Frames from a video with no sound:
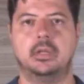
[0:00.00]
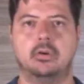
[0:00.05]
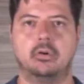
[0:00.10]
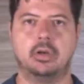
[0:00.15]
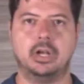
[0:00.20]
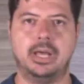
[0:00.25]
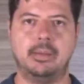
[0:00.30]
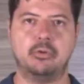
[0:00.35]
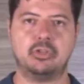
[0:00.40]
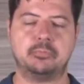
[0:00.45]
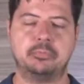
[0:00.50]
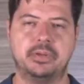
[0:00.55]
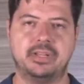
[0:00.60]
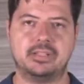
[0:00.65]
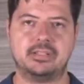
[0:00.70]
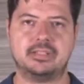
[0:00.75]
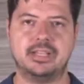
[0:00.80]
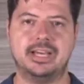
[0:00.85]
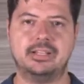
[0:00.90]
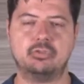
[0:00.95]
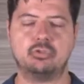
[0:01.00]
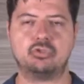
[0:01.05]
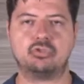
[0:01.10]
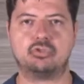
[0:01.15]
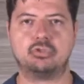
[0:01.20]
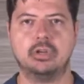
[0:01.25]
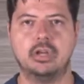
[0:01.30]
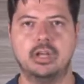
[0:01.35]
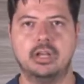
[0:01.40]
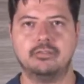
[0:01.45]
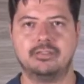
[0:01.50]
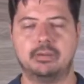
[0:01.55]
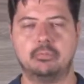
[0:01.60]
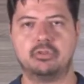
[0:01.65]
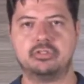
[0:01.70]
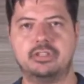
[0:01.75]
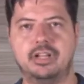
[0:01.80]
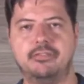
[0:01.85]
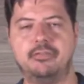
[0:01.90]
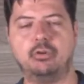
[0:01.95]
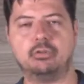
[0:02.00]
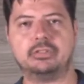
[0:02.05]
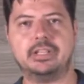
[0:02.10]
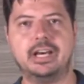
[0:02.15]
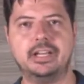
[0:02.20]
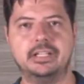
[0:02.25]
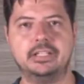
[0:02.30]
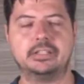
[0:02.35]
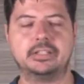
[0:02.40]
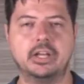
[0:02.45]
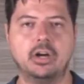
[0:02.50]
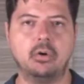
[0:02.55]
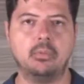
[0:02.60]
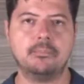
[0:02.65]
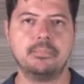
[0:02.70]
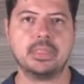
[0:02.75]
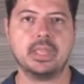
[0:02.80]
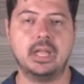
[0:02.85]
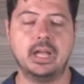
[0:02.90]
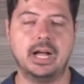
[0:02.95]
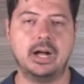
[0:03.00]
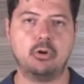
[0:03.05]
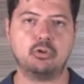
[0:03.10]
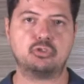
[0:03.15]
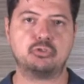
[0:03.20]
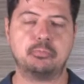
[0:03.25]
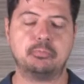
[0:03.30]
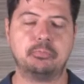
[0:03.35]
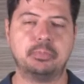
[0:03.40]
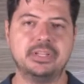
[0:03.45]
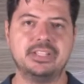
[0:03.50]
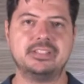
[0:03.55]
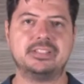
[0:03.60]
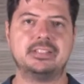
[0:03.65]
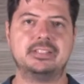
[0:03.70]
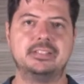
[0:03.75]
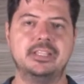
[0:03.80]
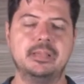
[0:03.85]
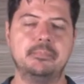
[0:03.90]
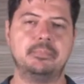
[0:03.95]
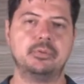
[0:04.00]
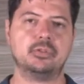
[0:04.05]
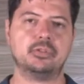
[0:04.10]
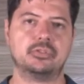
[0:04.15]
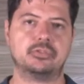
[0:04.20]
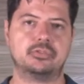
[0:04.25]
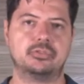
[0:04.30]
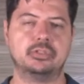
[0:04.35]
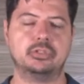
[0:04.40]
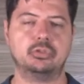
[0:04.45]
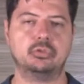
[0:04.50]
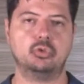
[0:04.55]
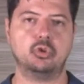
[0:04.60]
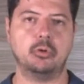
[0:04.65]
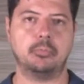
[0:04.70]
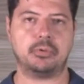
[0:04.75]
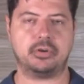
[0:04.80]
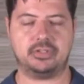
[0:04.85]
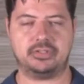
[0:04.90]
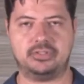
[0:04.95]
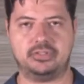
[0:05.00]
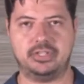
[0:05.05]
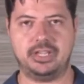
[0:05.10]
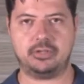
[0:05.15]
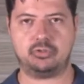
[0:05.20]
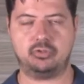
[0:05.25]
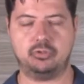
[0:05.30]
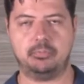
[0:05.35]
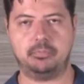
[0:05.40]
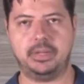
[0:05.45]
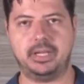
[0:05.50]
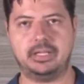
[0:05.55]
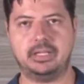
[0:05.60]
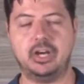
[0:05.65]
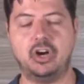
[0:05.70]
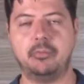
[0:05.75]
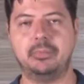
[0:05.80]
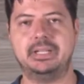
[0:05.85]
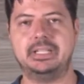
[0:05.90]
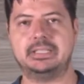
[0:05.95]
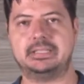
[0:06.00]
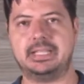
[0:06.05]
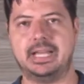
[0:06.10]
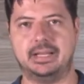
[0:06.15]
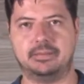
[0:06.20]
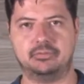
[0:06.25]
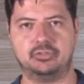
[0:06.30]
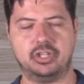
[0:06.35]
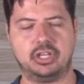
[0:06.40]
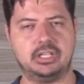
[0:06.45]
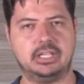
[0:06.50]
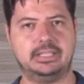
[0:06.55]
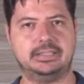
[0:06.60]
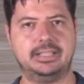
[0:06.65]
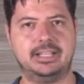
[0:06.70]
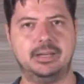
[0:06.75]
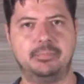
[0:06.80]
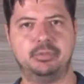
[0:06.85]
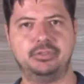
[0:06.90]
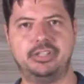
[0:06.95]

Olá, meus prezados. Vamos dar voltar então aos princípios do processo penal militar. Joga na tela, por